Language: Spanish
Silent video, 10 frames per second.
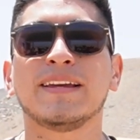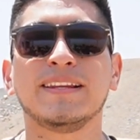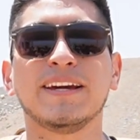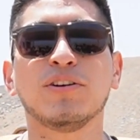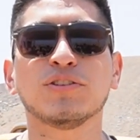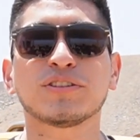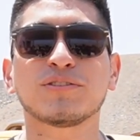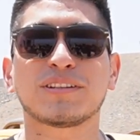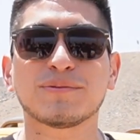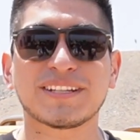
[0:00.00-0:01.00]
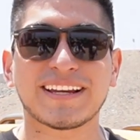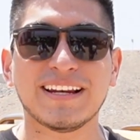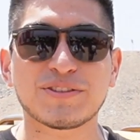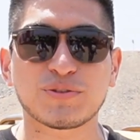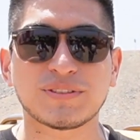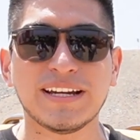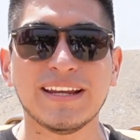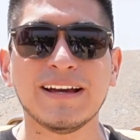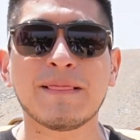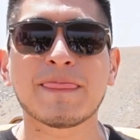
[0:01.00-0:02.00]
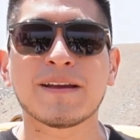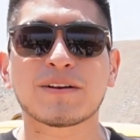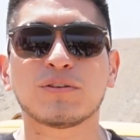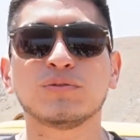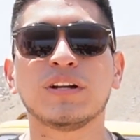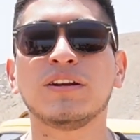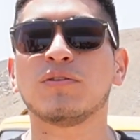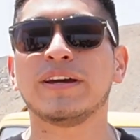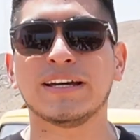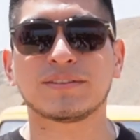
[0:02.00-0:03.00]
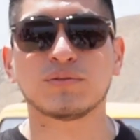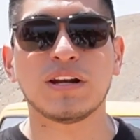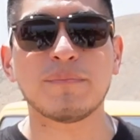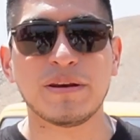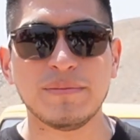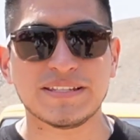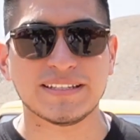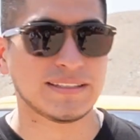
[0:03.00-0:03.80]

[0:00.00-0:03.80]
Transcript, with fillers: El día de hoy nos encontramos aquí en La Chutana con una novedad, con una primicia.